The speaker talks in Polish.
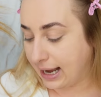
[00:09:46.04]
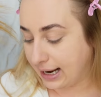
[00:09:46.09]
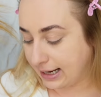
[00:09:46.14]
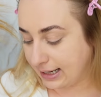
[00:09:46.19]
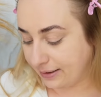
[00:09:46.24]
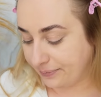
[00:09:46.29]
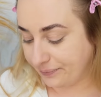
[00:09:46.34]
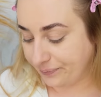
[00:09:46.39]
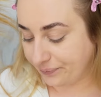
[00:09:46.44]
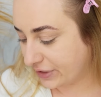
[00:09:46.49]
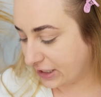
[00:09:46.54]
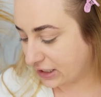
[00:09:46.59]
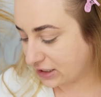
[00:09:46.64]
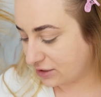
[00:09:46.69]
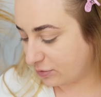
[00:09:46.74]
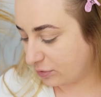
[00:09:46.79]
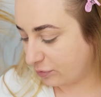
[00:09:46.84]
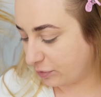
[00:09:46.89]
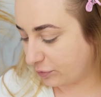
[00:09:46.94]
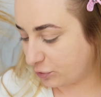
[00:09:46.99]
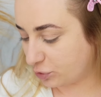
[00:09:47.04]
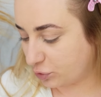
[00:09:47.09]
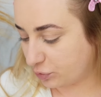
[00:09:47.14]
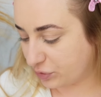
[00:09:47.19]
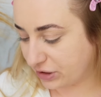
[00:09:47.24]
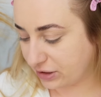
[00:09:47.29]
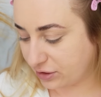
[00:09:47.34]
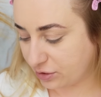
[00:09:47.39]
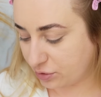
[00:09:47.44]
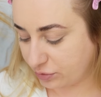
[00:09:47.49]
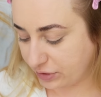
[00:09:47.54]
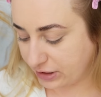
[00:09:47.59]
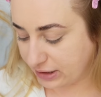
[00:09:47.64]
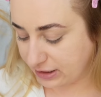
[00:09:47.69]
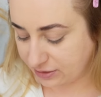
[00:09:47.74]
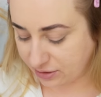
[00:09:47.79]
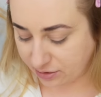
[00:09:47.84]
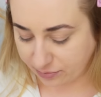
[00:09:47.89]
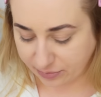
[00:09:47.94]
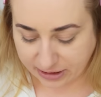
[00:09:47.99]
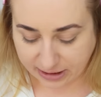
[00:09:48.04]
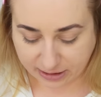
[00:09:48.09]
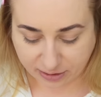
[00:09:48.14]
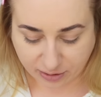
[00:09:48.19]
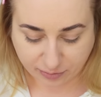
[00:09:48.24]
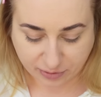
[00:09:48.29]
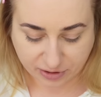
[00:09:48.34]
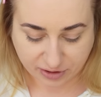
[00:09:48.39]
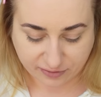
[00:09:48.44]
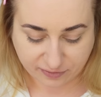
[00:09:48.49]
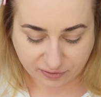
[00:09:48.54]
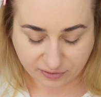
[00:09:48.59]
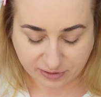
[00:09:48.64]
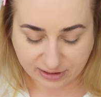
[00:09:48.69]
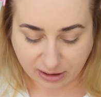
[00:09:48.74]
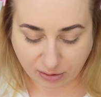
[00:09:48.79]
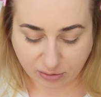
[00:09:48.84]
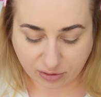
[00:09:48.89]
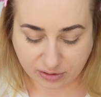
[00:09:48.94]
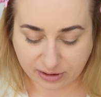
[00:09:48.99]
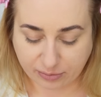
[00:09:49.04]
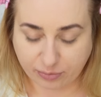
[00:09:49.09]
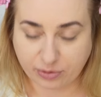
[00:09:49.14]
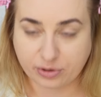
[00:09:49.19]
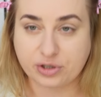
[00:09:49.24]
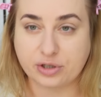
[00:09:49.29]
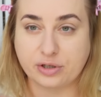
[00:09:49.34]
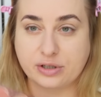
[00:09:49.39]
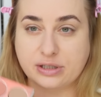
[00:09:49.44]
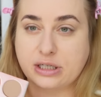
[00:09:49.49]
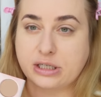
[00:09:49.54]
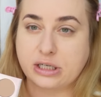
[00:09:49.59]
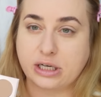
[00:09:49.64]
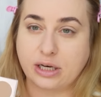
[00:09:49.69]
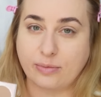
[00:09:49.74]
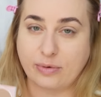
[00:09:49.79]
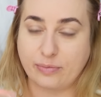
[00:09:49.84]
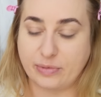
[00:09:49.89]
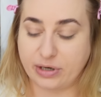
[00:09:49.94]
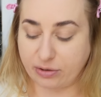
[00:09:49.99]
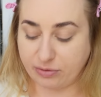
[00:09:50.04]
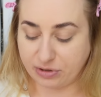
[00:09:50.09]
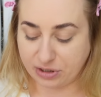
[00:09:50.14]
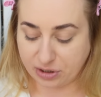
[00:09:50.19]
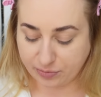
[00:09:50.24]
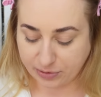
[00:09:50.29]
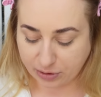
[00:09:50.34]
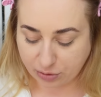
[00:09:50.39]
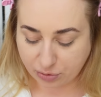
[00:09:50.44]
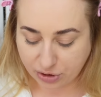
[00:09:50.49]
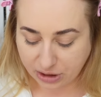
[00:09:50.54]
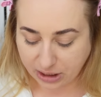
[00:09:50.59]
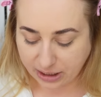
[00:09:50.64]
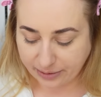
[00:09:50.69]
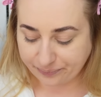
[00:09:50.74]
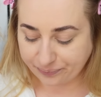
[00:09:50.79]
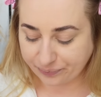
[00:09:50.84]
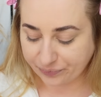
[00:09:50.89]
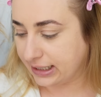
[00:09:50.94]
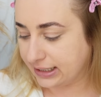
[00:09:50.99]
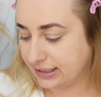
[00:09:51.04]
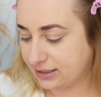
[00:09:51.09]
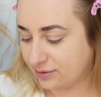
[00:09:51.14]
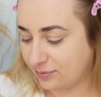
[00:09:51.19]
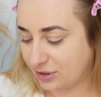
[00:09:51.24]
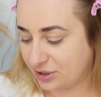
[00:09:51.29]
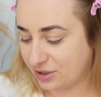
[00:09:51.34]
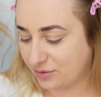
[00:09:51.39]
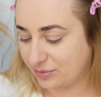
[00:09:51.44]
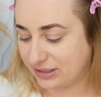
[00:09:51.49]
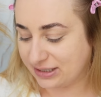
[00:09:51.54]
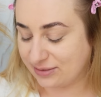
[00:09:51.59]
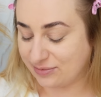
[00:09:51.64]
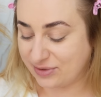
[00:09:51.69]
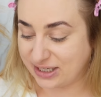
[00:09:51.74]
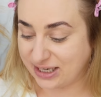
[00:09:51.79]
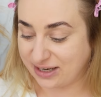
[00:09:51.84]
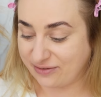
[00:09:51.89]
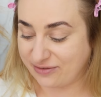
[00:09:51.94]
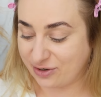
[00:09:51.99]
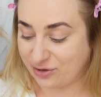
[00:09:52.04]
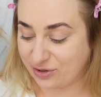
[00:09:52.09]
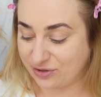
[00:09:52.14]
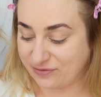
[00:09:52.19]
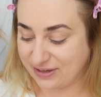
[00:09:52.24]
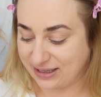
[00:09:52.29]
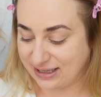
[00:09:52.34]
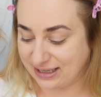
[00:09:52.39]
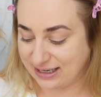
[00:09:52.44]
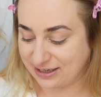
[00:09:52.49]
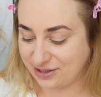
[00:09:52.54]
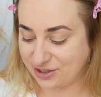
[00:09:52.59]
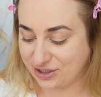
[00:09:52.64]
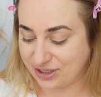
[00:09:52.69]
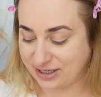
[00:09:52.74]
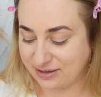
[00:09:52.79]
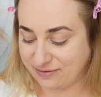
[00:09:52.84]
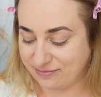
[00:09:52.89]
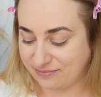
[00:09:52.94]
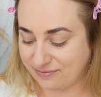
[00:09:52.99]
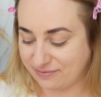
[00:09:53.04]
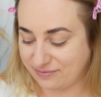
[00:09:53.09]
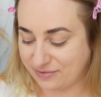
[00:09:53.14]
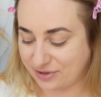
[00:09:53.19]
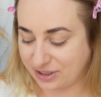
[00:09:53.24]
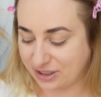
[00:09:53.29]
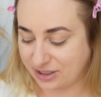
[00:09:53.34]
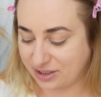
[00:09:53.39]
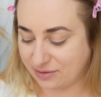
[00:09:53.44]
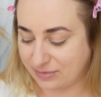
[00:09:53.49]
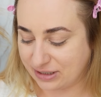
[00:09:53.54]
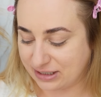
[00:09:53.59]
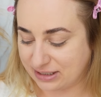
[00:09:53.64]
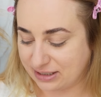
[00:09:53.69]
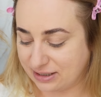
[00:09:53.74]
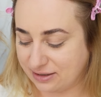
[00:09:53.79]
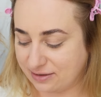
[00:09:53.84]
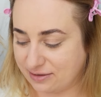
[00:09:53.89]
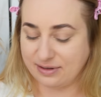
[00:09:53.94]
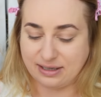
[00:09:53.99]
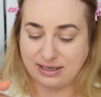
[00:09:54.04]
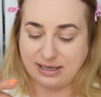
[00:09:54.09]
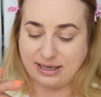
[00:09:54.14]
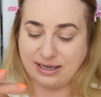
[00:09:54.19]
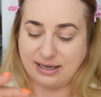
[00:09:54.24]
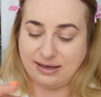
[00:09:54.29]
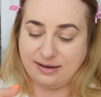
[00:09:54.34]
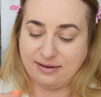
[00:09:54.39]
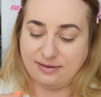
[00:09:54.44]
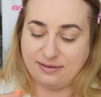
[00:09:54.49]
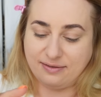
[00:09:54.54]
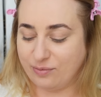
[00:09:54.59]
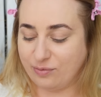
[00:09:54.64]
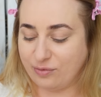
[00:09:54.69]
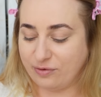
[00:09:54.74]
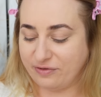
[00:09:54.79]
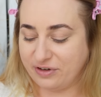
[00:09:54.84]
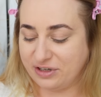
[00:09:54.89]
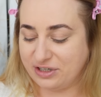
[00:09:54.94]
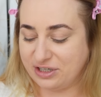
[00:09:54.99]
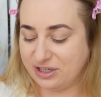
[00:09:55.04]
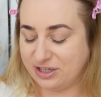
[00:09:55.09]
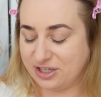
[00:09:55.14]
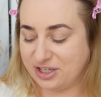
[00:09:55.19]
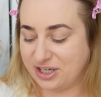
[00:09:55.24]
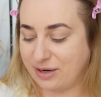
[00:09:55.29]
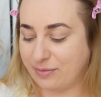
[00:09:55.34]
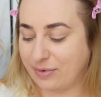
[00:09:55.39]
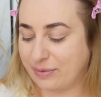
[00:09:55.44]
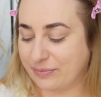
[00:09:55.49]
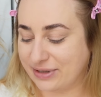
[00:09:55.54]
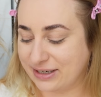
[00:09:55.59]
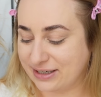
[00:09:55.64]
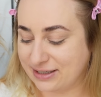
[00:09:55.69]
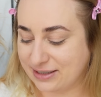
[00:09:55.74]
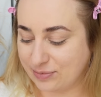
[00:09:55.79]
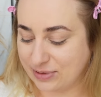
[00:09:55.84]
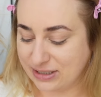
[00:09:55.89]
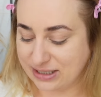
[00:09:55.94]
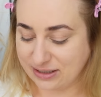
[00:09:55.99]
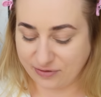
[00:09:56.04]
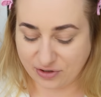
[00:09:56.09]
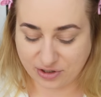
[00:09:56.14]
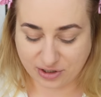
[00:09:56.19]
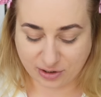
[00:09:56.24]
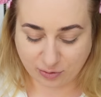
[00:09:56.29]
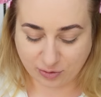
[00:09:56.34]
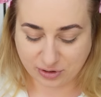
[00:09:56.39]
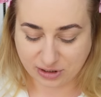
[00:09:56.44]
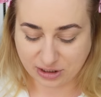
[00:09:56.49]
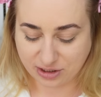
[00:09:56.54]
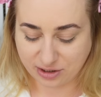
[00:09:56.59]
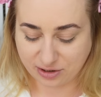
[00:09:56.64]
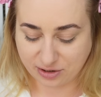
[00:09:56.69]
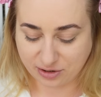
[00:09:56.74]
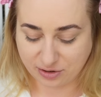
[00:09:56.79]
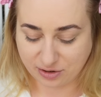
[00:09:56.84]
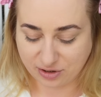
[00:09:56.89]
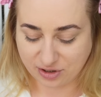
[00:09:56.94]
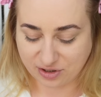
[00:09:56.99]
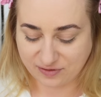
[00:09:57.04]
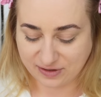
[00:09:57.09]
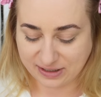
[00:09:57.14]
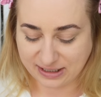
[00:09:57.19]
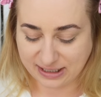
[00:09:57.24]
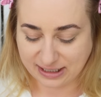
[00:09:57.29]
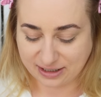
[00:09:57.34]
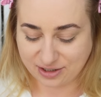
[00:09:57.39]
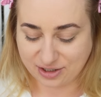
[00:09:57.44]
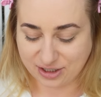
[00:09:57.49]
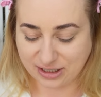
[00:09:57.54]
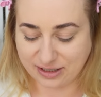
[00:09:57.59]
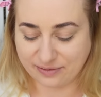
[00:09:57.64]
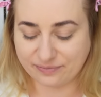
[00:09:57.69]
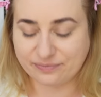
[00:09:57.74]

Ale ja sobie po prostu przetestuję na sobie, jak to będzie wyglądało. Te błyszczące cienie mamy nakładać paluszkiem i zobaczymy. Jestem ciekawa rozświetlacza. Czekajcie, ma zna ten, bo wiecie, że ja mam też specyficzny głos, jeżeli chodzi o rozświetlacze.